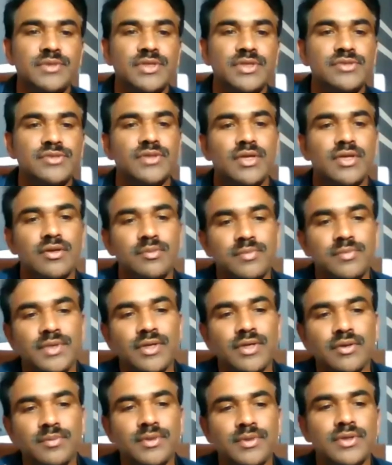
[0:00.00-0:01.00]
చేస్తున్నారో
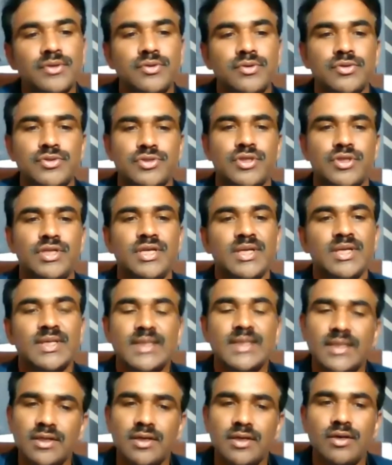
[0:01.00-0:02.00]
మీరు మీరు కూర్చొని
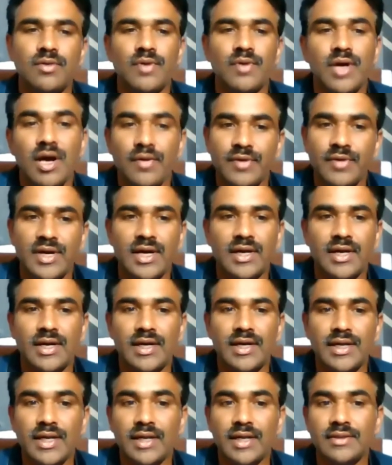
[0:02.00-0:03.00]
ఒక అవగాహన
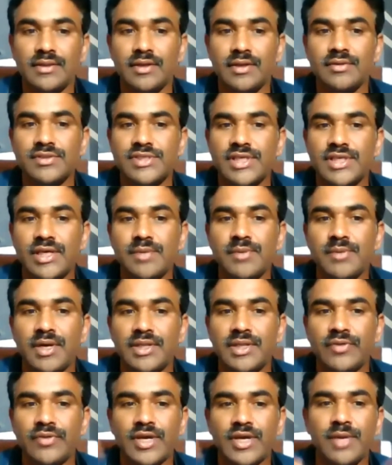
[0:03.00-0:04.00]
అంటే అందరూ సేమ్
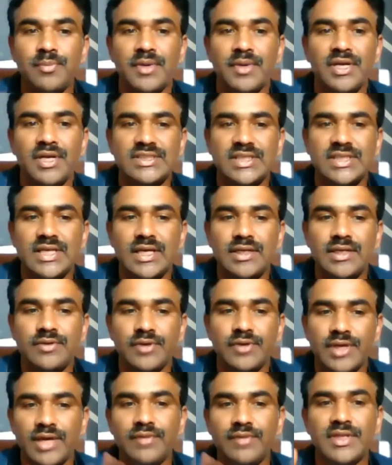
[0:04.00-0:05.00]
అది ఒకే పనిని చేయాలి
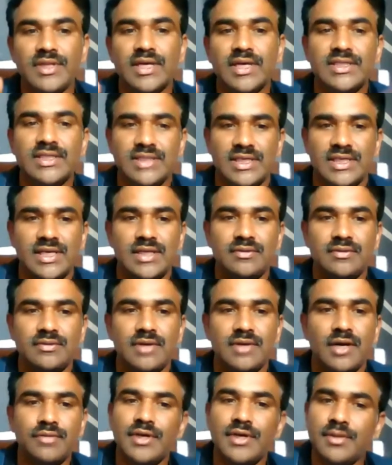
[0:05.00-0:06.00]
ఒకే విధంగా చేయాలి
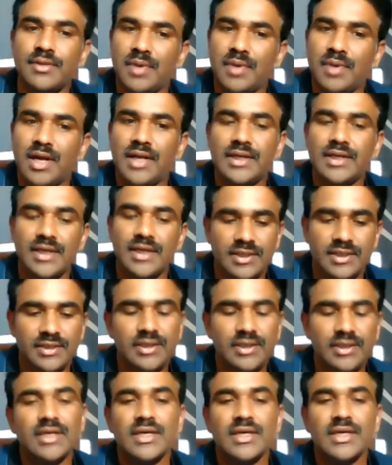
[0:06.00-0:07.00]
అటువంటి ప్లానింగ్
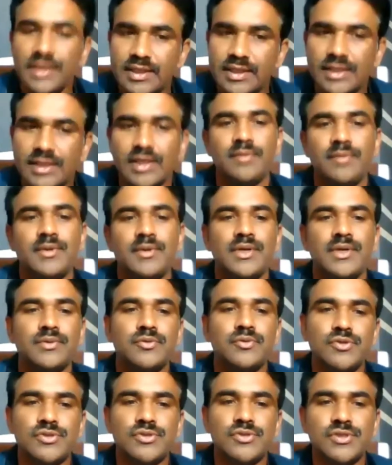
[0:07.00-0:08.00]
అనేది ఇక్కడ మనం
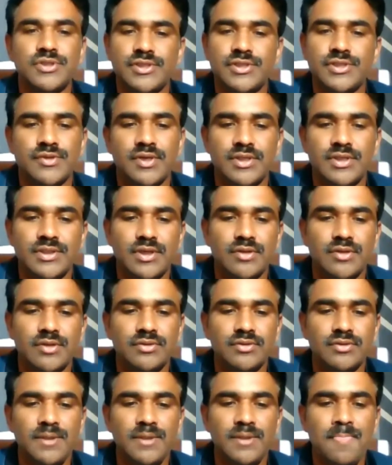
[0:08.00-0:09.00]
కూర్చొని చేసుకోవడం
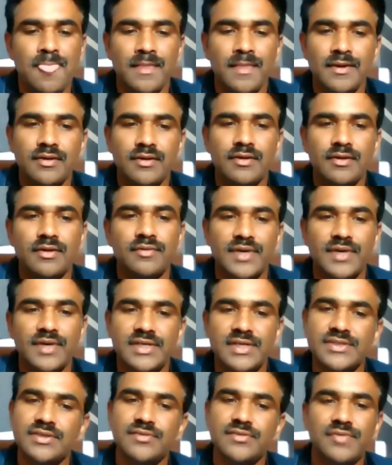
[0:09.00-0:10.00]
జరుగుతుంది
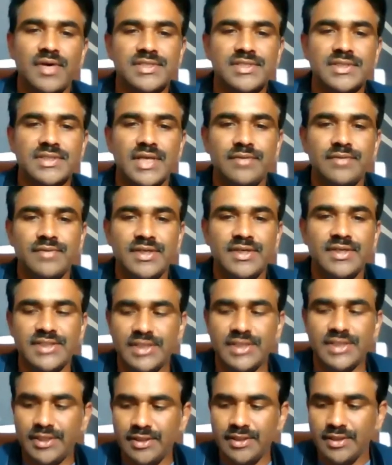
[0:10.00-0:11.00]
ఫ్రెండ్స్ ని ఫాస్ట్ గా ఇన్వైట్
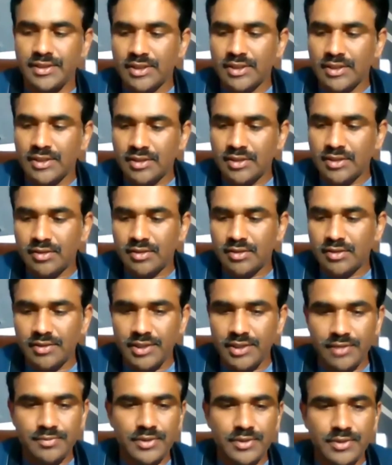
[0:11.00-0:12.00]
చేయండి
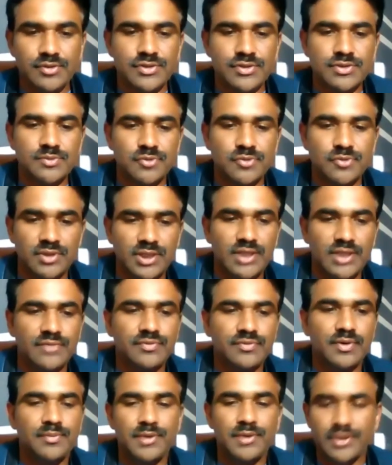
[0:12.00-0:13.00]
నేను మీకోసం కొంత
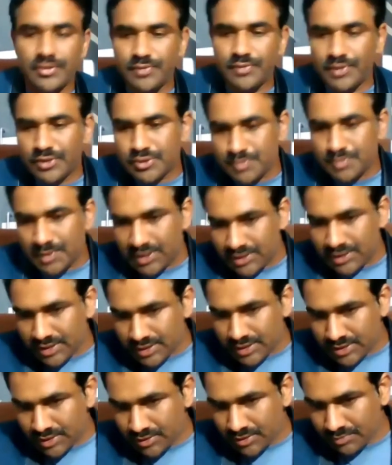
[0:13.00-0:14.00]
ఇన్ఫర్మేటివ్ వీడియోస్ ప్లే
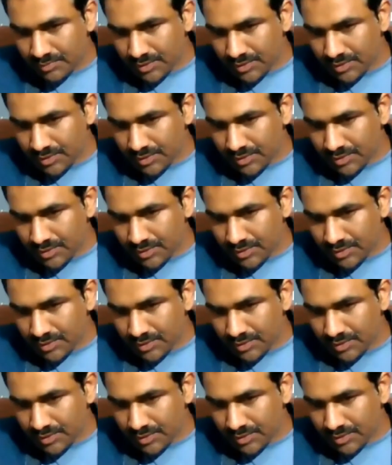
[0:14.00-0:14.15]
చేస్తాను